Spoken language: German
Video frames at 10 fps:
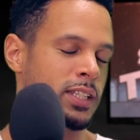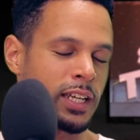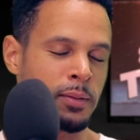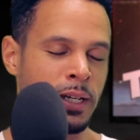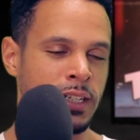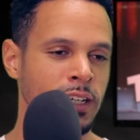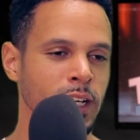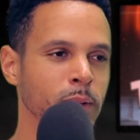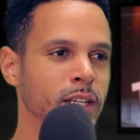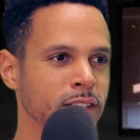Die ist ja immer da,
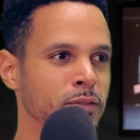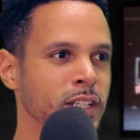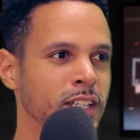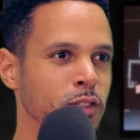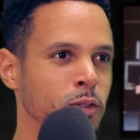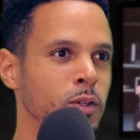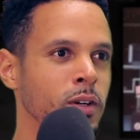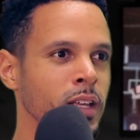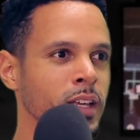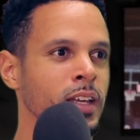aber dass sie wieder so
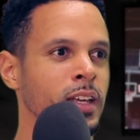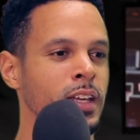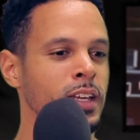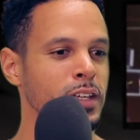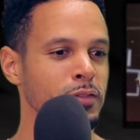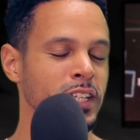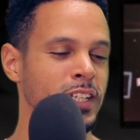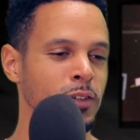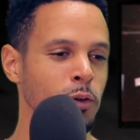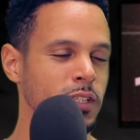wie in
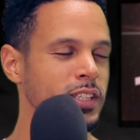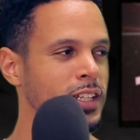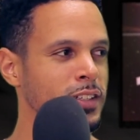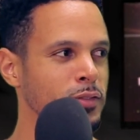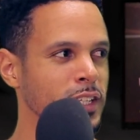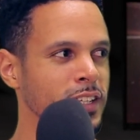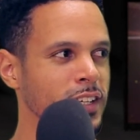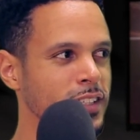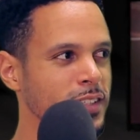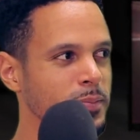den Hochzeiten wieder
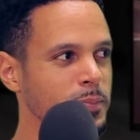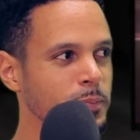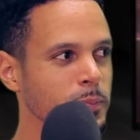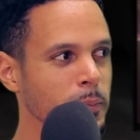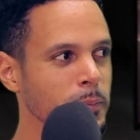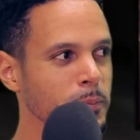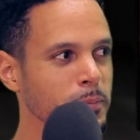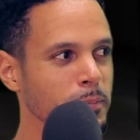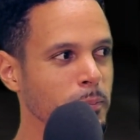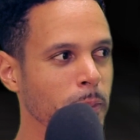da ist.
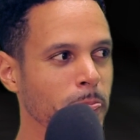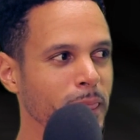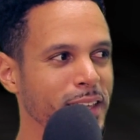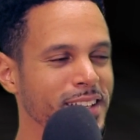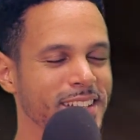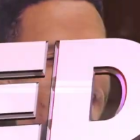Unterschreibe ich sofort.